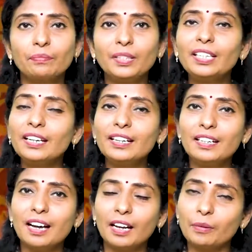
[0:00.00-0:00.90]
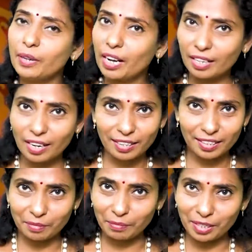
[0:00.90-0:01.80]
மிக அருமையான
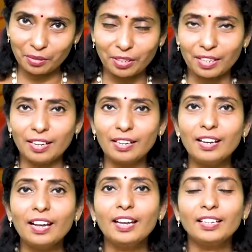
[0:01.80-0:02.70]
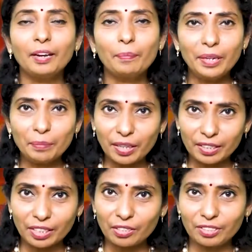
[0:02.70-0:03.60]
காலகட்டம்னே சொல்லலாம் எப்படின்னு
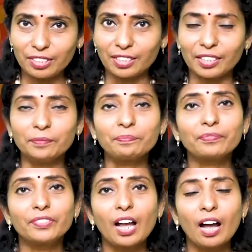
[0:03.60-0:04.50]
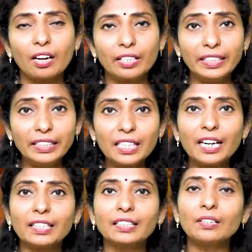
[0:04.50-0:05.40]
பார்த்தீங்கன்னு வச்சுங்களேன் இந்த
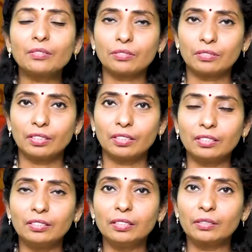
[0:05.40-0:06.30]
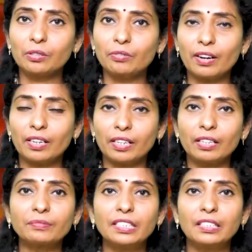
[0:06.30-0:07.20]
இடத்துல அதாவது சொல்லுவாங்க இல்லையா
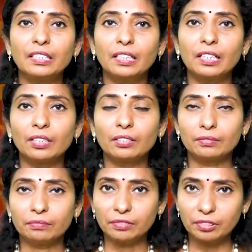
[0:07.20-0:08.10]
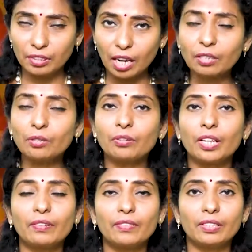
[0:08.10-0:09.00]
நான்கு
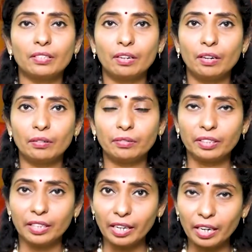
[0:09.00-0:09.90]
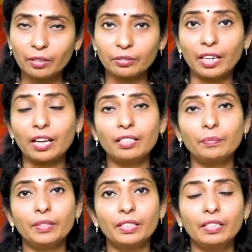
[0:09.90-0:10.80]
குடையவன் இரண்டு
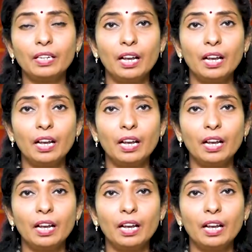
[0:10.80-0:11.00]
தனாதிபதி